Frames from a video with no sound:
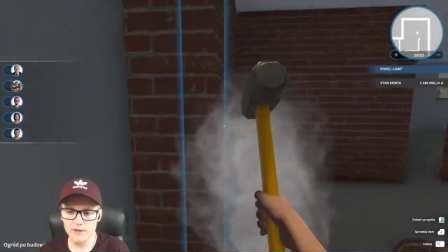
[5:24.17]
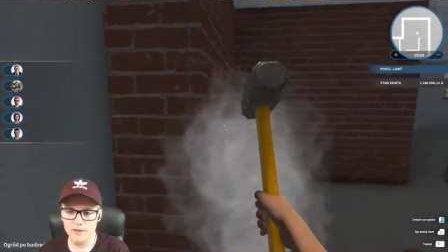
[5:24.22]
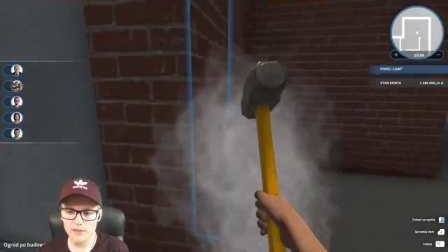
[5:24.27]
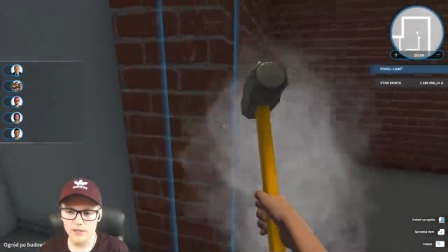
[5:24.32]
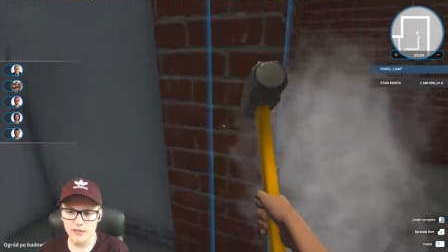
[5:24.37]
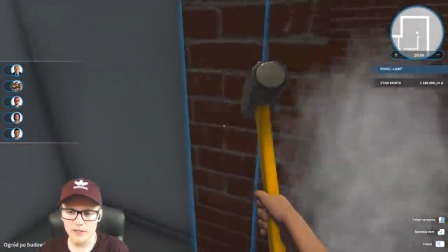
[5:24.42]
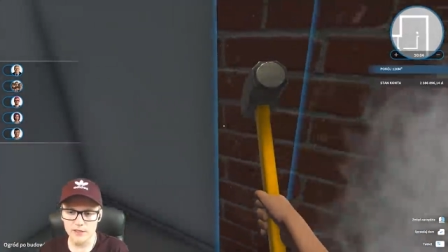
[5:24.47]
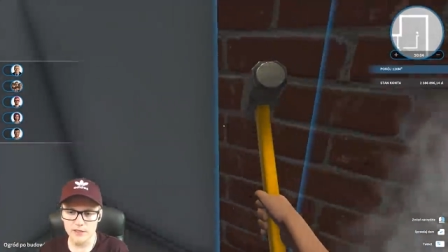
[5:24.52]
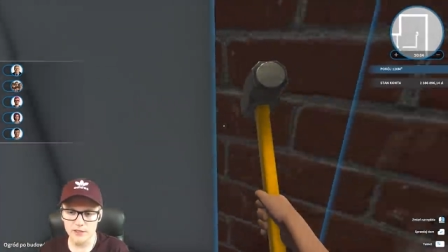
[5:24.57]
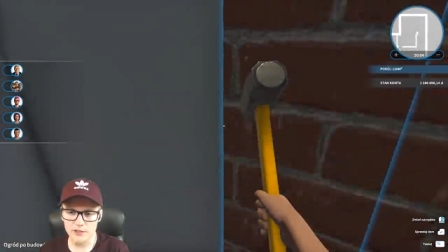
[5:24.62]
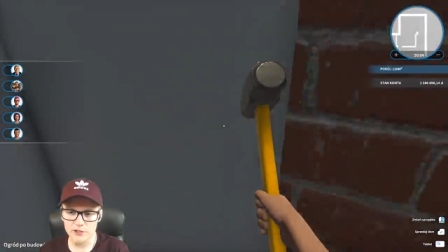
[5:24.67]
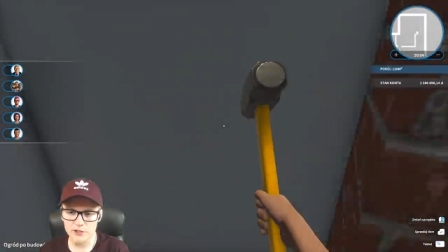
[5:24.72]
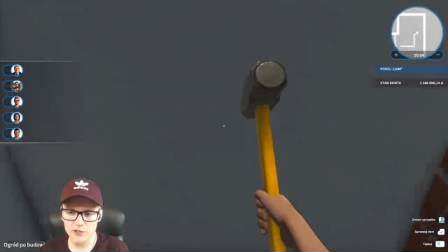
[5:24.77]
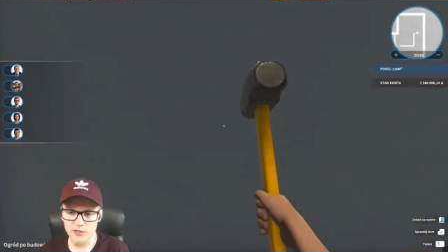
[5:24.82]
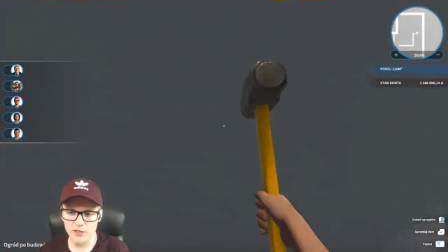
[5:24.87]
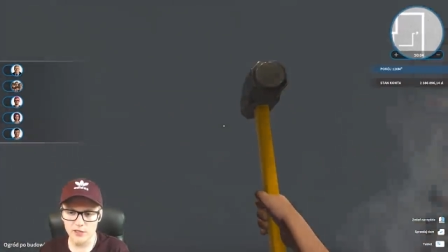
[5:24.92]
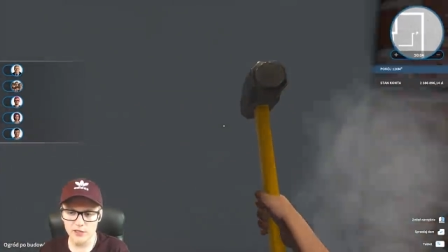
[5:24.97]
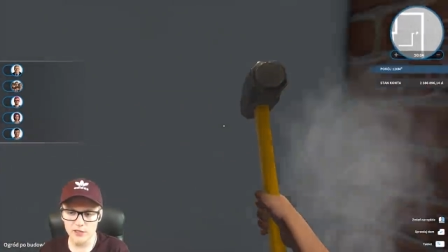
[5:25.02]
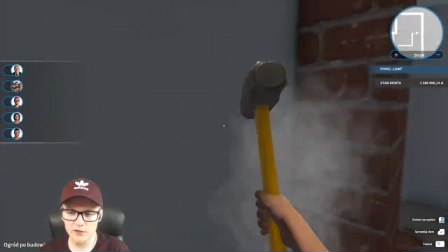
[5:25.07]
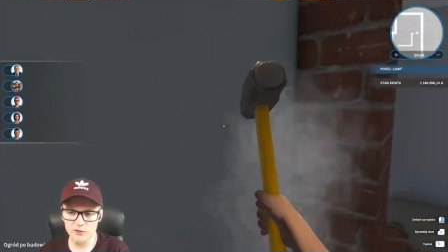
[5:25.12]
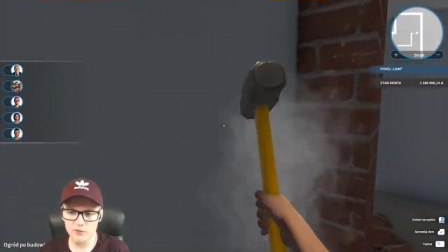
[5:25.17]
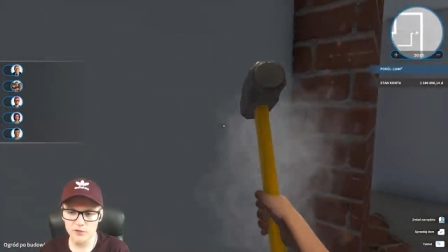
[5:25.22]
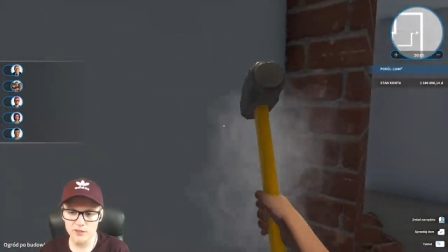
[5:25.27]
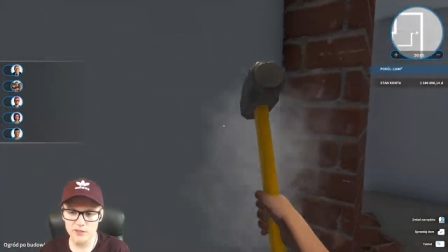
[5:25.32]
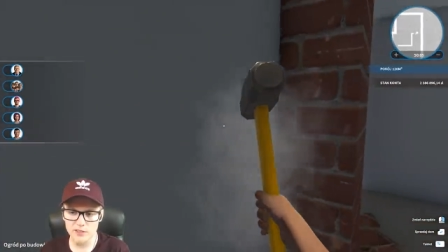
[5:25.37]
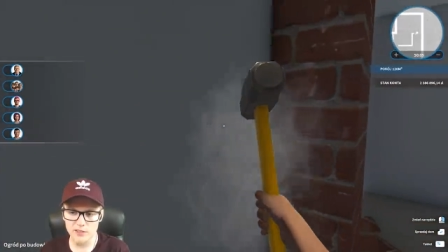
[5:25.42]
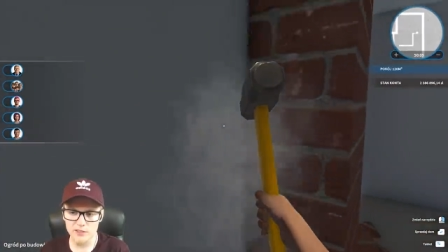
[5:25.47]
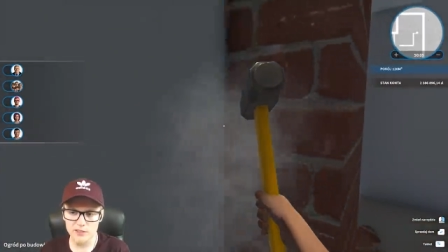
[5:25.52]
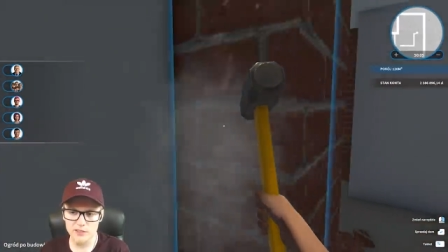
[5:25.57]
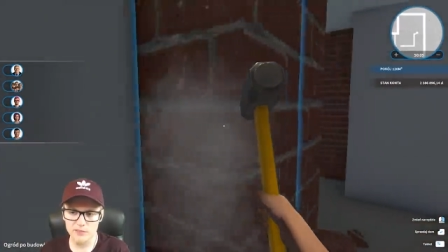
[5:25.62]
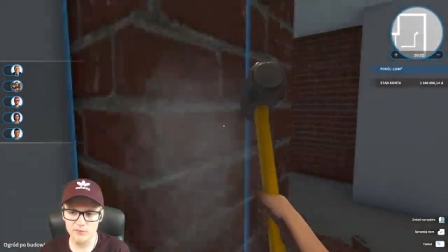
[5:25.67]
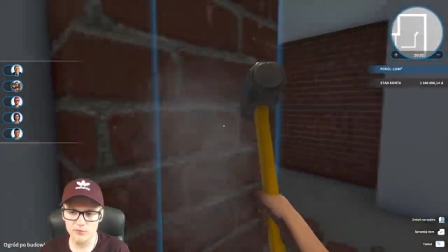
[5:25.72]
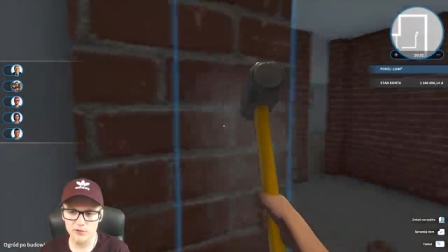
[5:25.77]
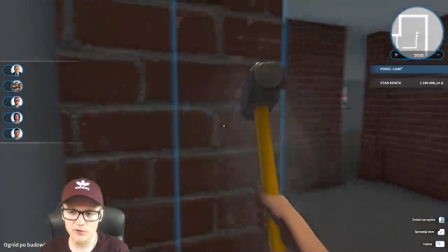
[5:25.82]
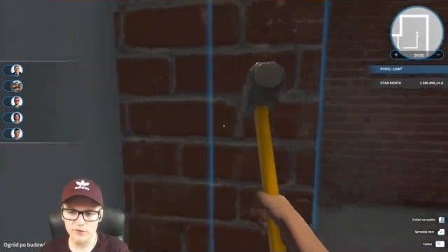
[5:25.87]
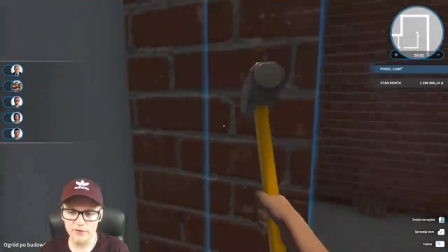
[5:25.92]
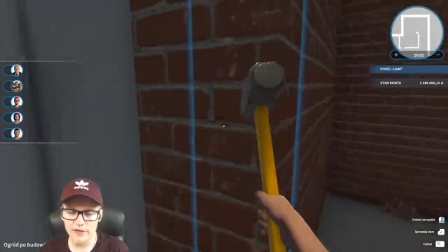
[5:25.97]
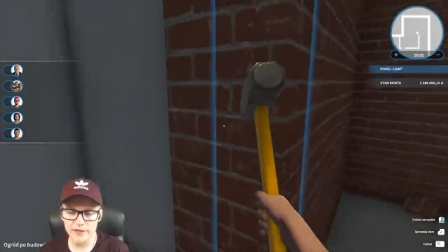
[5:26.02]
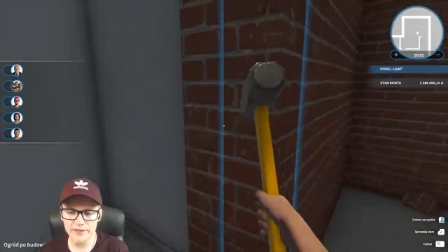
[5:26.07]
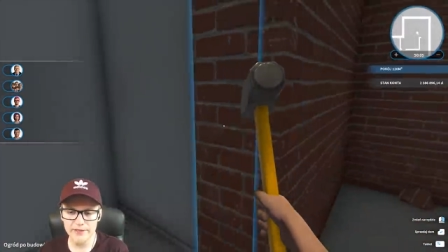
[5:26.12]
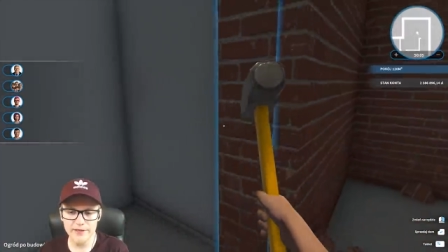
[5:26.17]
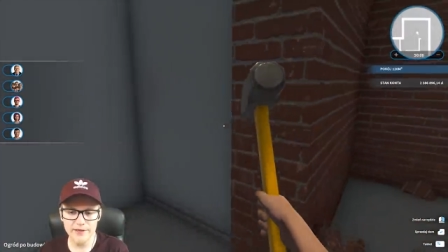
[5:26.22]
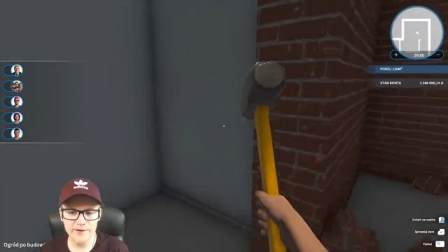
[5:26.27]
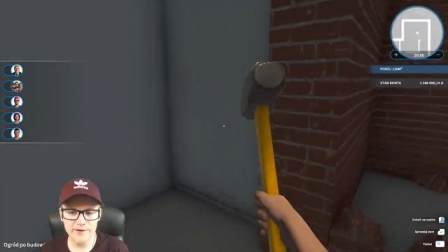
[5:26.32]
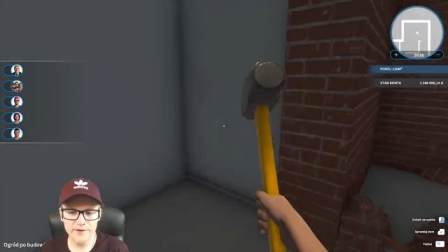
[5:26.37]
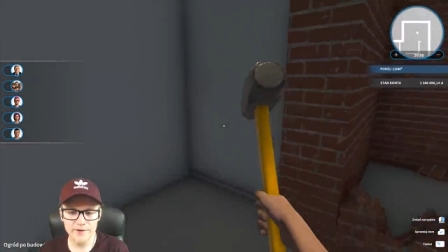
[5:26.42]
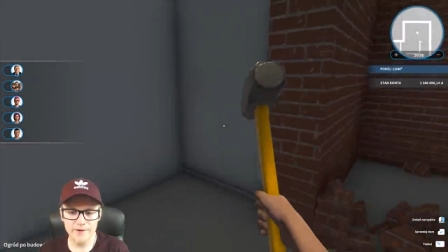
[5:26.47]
Ta jedna ścianka, tu jest tak zabudowane.